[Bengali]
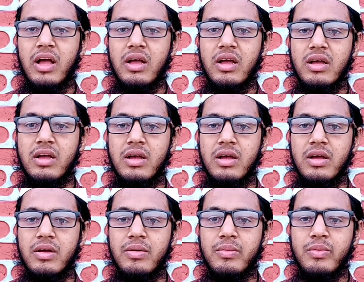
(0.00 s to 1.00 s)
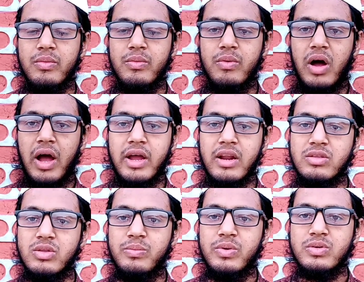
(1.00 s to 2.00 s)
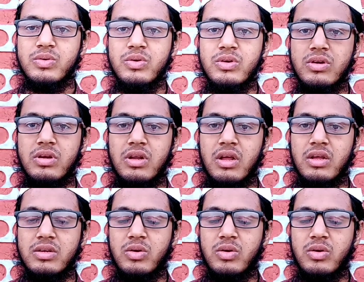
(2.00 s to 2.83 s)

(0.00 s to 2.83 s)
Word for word: আক্রান্ত পশুর সংস্পর্শের মাধ্যমে